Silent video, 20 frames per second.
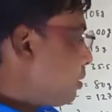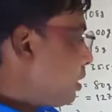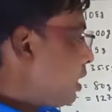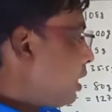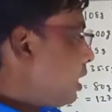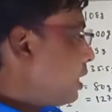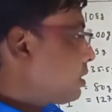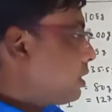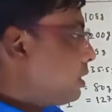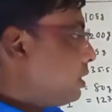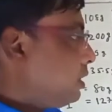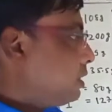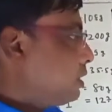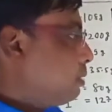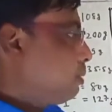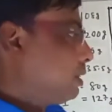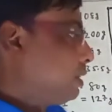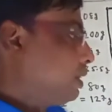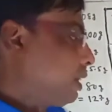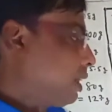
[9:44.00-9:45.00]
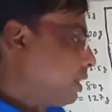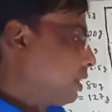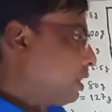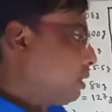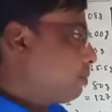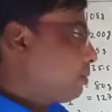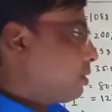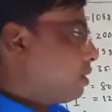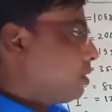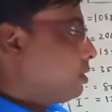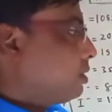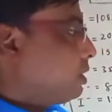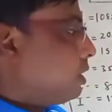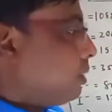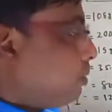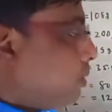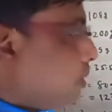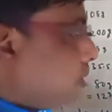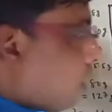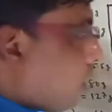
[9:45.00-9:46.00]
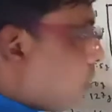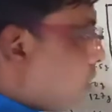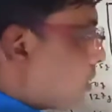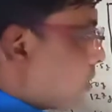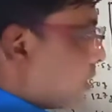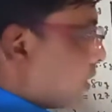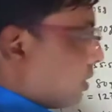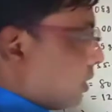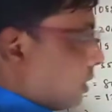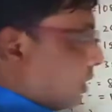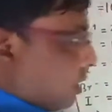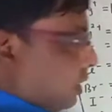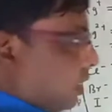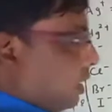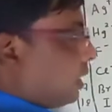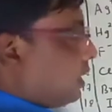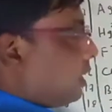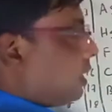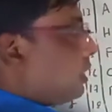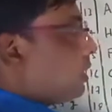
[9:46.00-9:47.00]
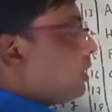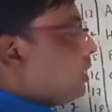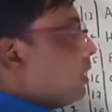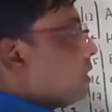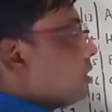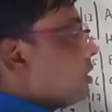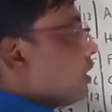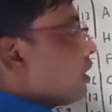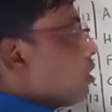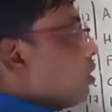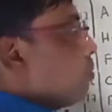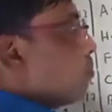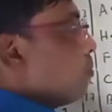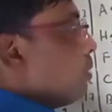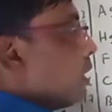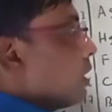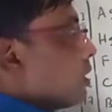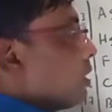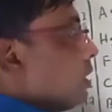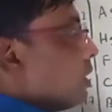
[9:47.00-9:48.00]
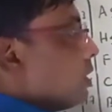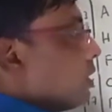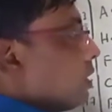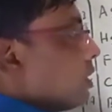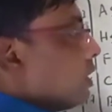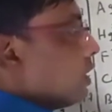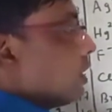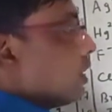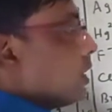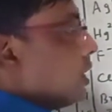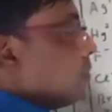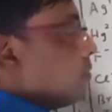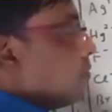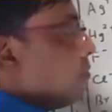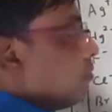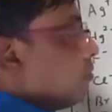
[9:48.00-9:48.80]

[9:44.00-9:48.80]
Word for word: बड़ा आसानी से बन जाएगा फिर और देखते हैं लगेगा देखिए इतना कॉम्प्लेक्स लिख देते हैं कि